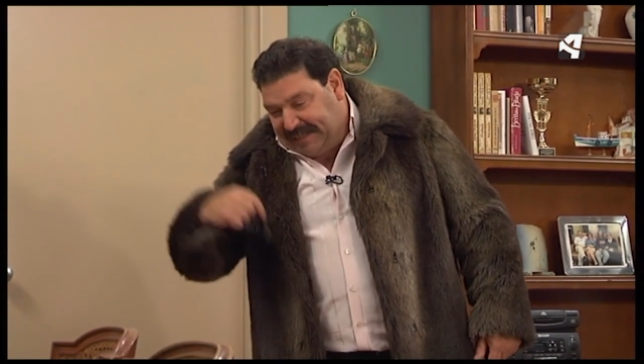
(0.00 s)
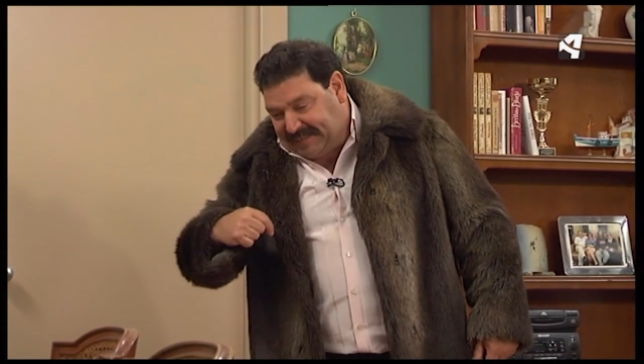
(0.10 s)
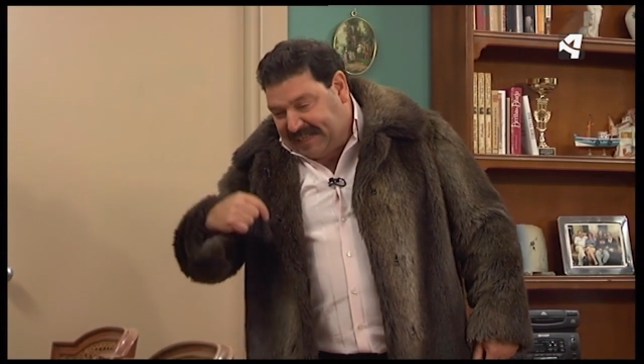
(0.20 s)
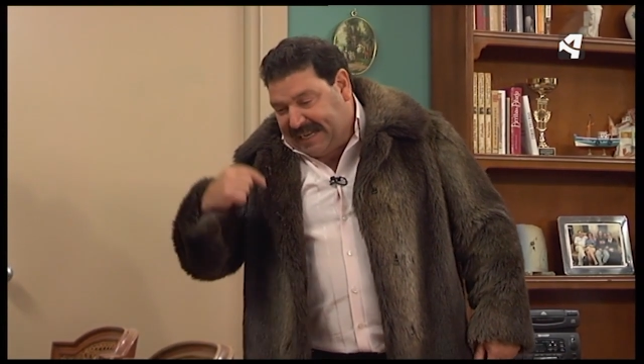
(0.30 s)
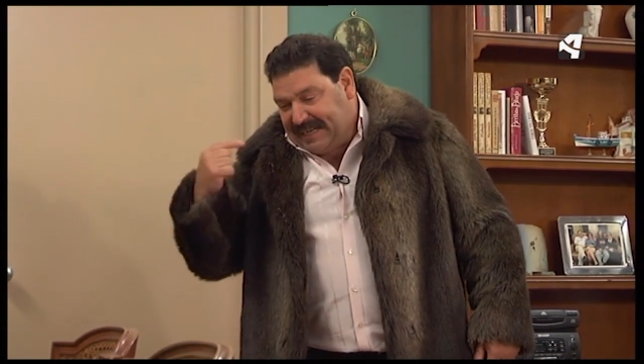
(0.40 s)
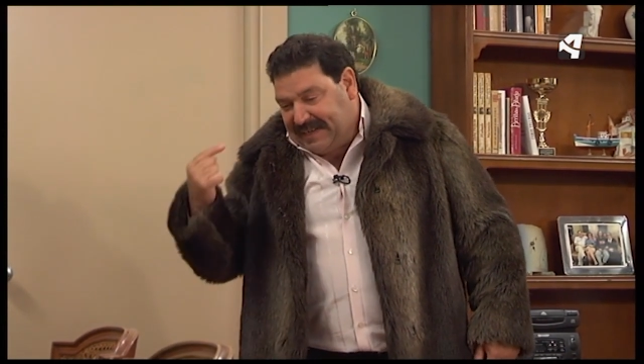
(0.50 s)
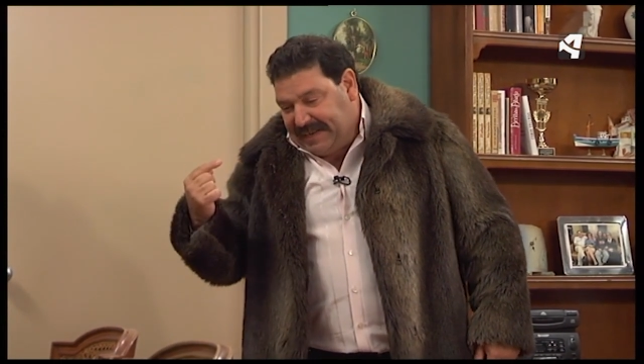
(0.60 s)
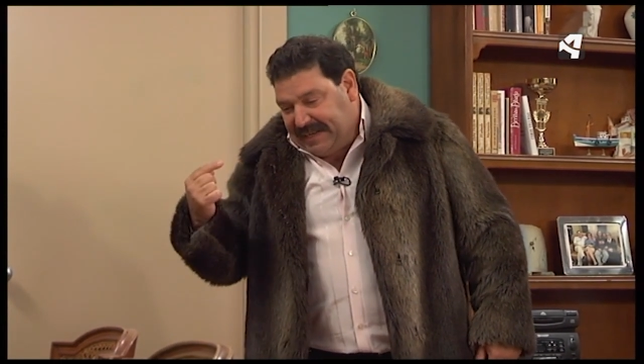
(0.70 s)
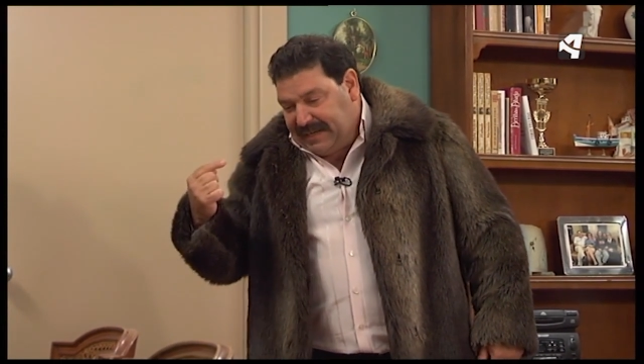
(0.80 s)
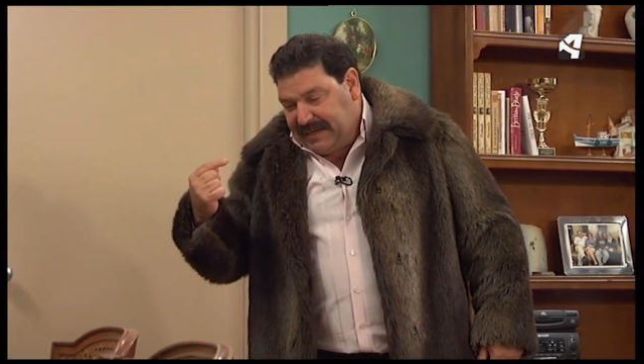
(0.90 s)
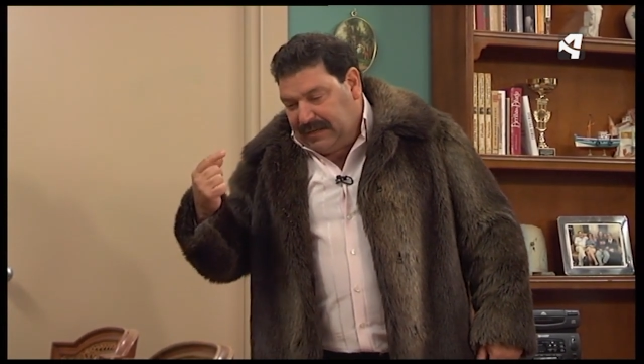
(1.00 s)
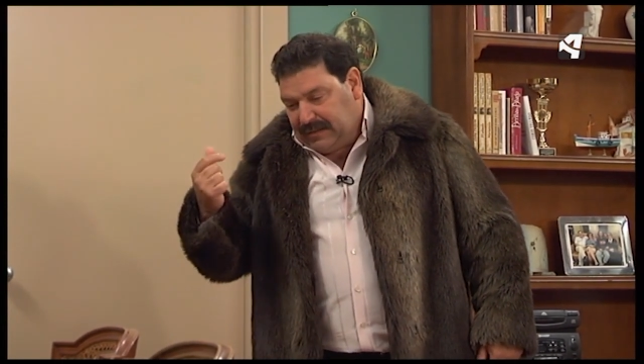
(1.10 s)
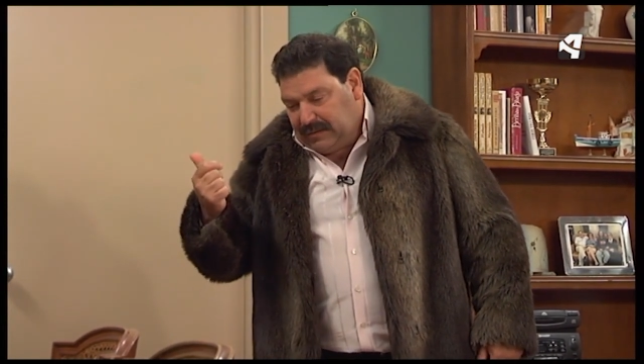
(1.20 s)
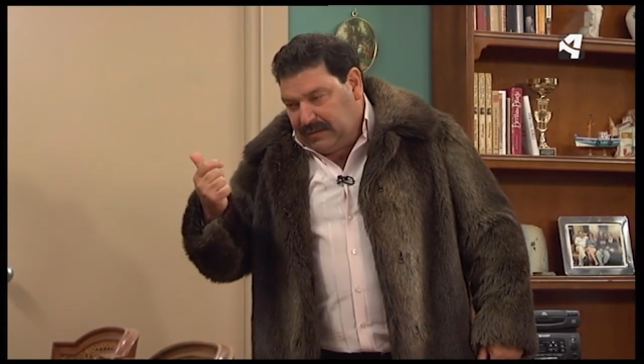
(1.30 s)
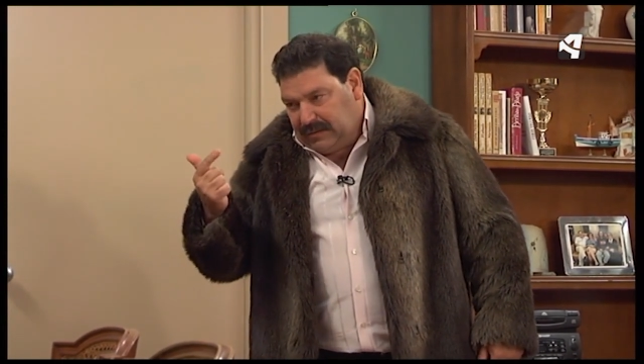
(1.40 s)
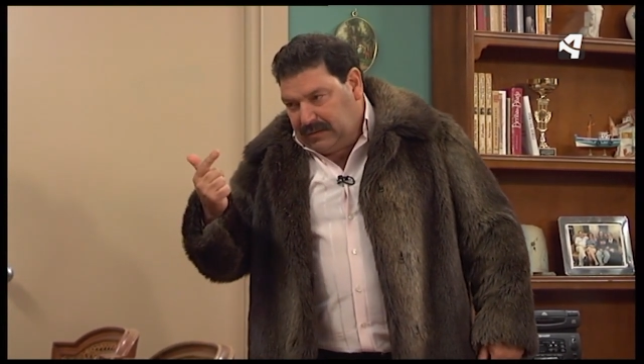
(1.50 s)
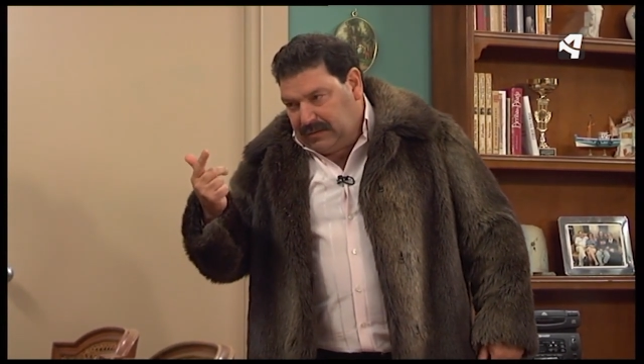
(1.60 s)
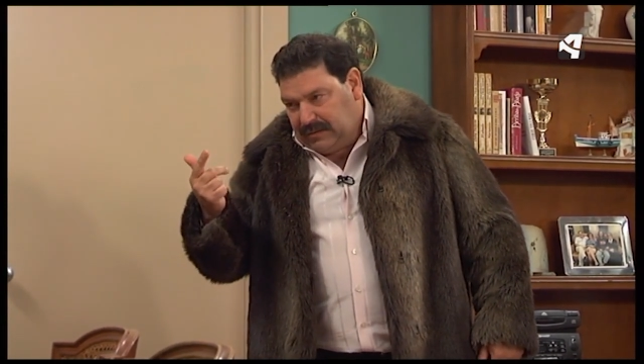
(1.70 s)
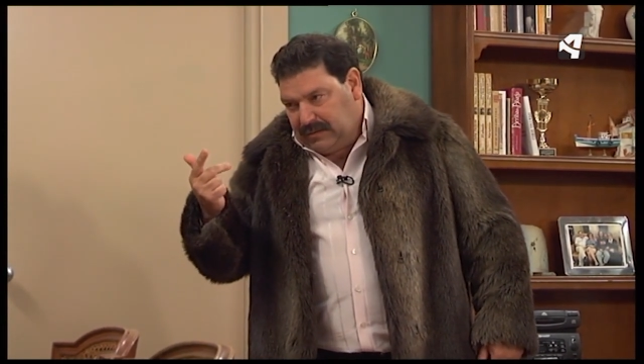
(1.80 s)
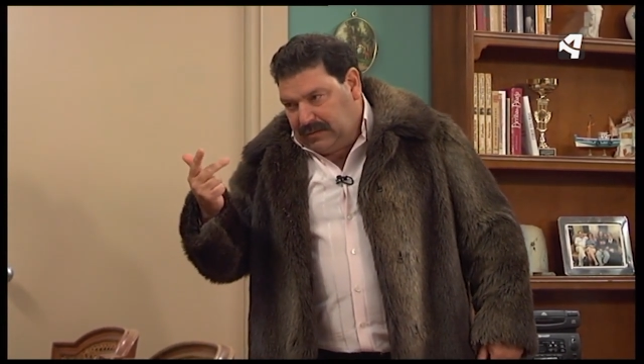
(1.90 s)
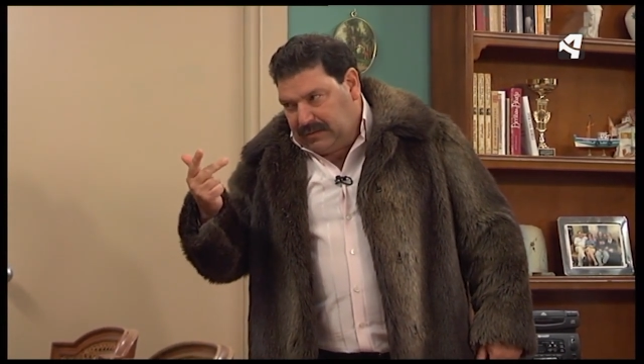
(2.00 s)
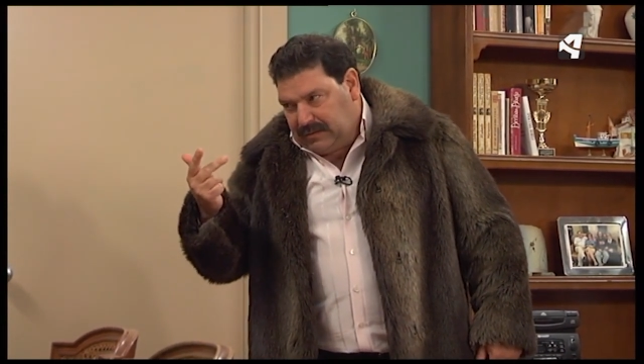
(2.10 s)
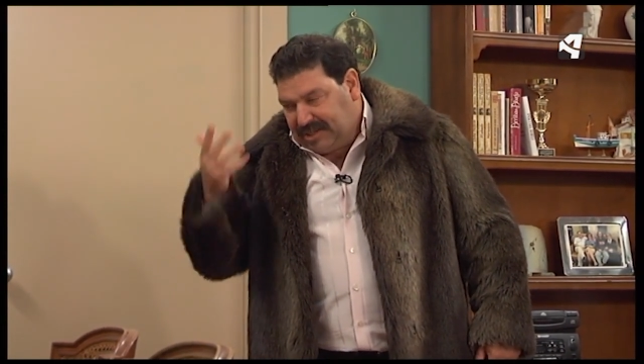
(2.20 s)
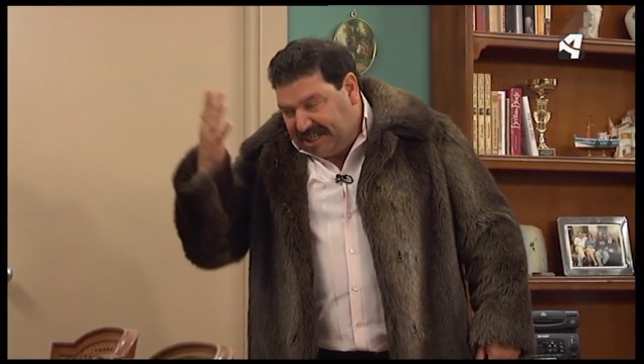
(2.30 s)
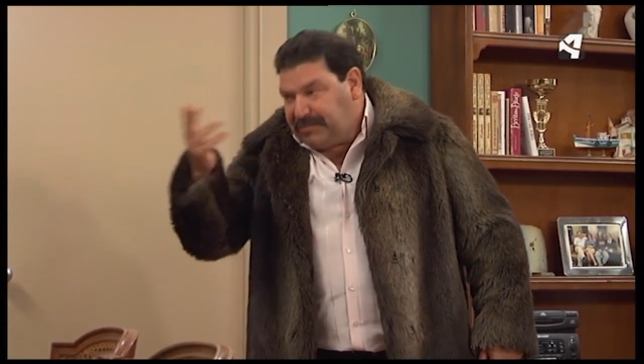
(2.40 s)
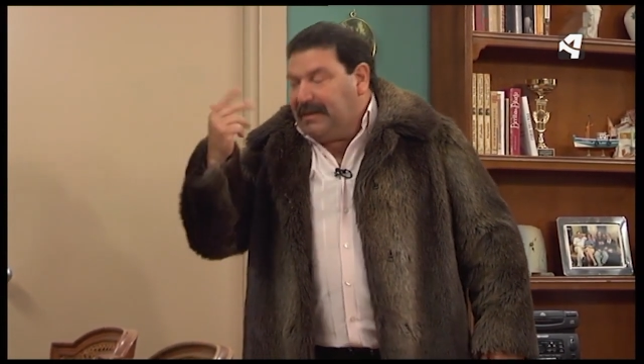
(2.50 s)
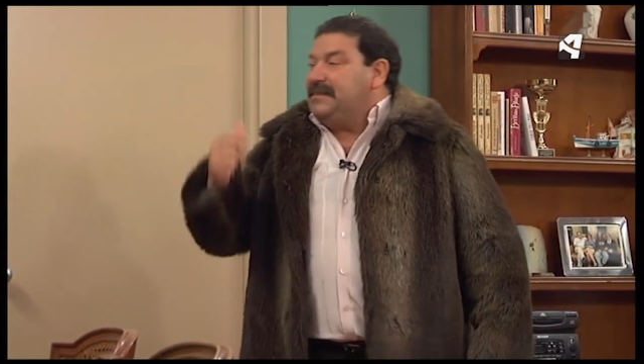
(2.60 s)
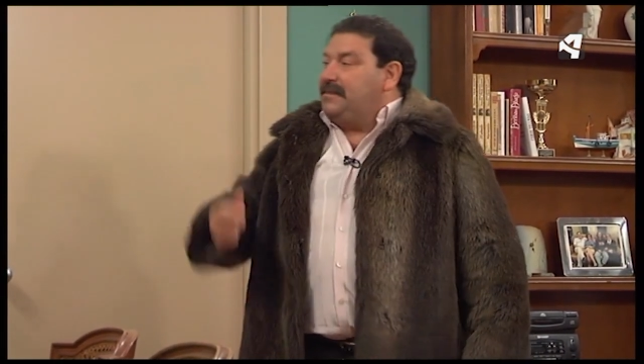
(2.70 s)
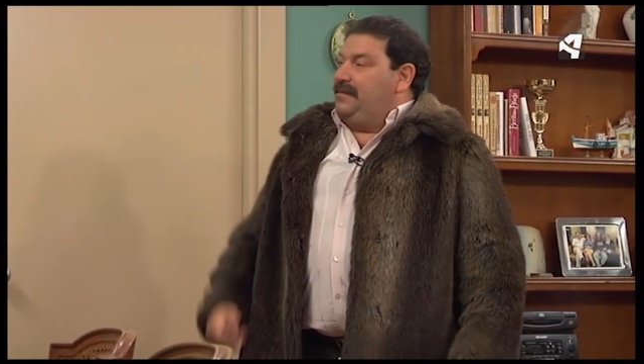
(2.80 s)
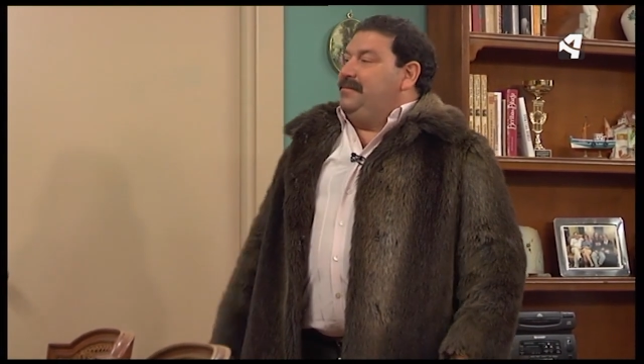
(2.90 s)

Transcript: este y... Tres más.